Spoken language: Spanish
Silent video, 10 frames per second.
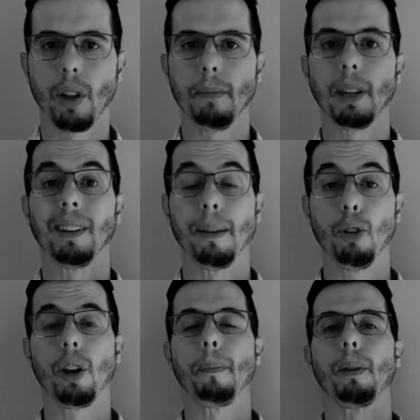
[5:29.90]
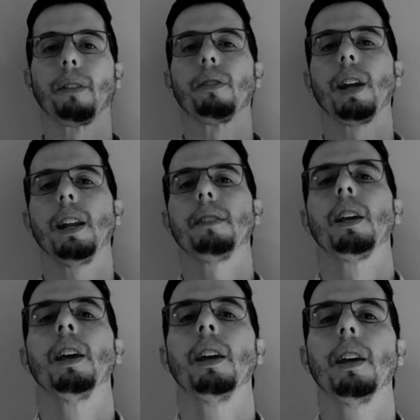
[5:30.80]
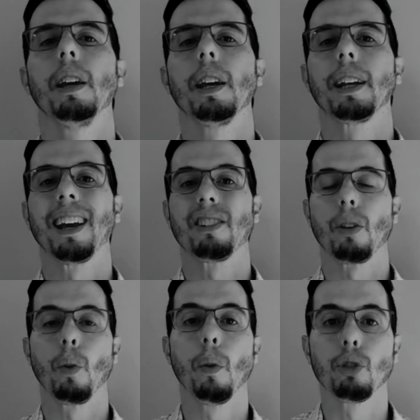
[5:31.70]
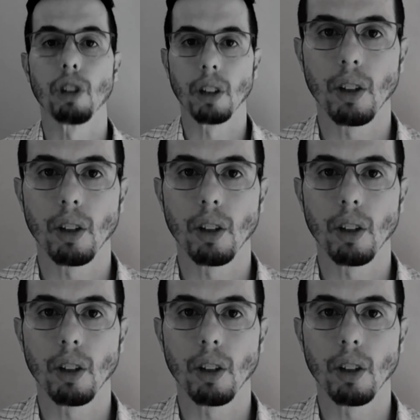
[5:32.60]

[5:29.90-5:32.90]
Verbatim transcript: uno de mis temores personales es que haya nuevos